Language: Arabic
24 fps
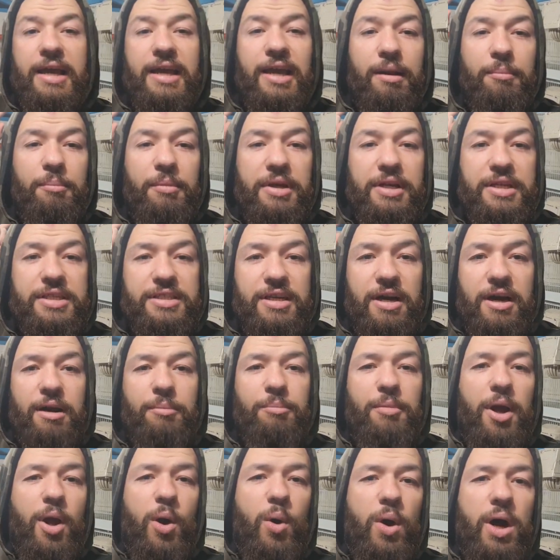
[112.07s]
كل مين صار
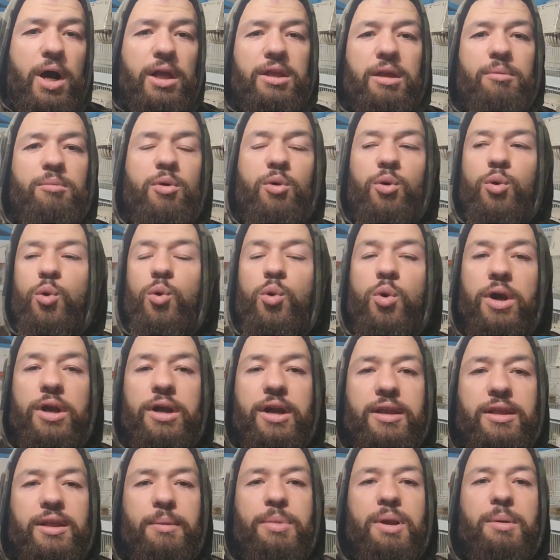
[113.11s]
معه هذا الموضوع
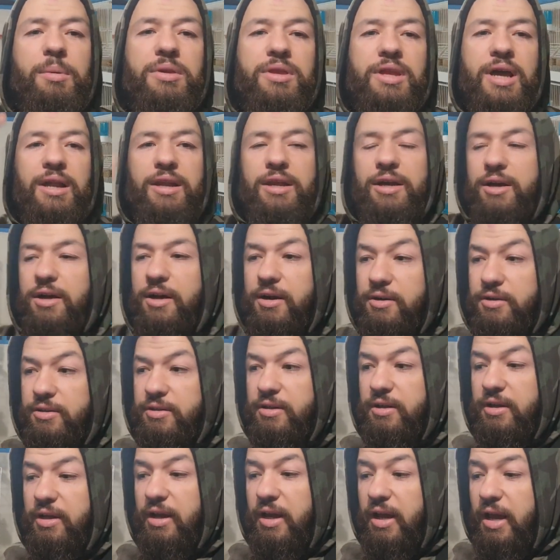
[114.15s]
يكتب لي بالتعليقات
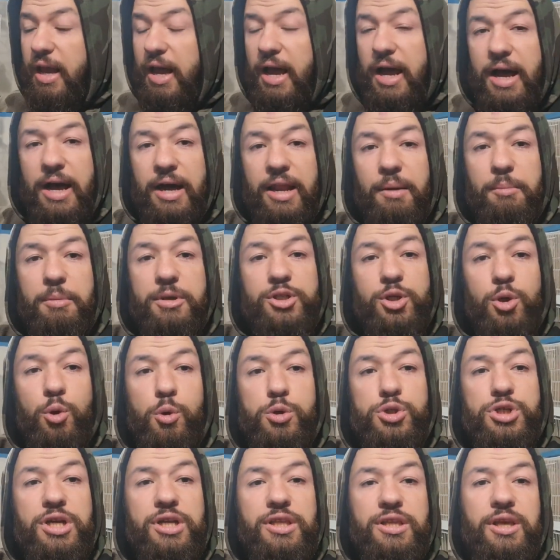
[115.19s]
انا
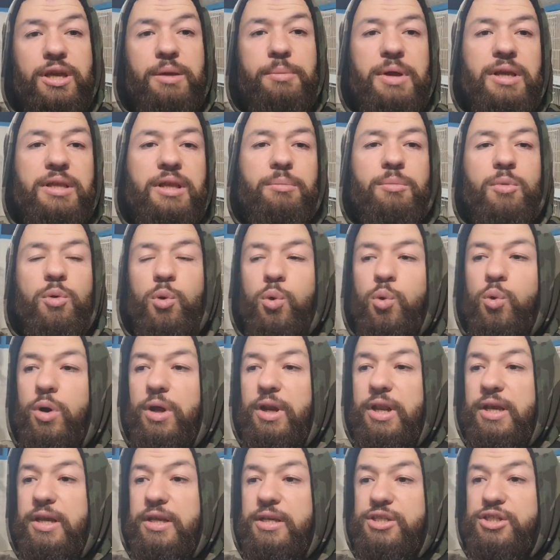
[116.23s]
مزعوج كثير من هذا الموضوع
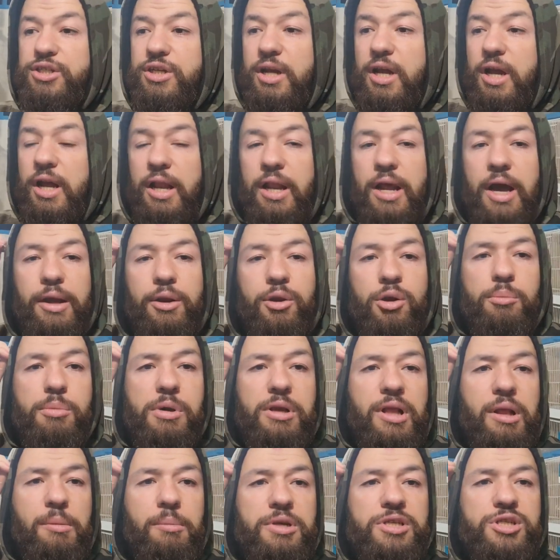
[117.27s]
ليش لانه
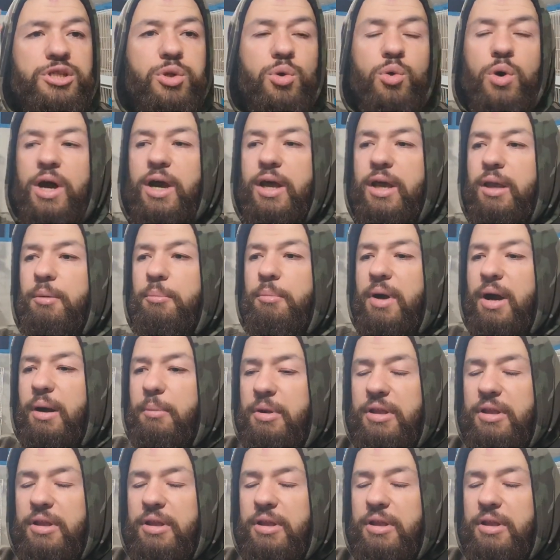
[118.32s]
البدل المسلوق اخي ما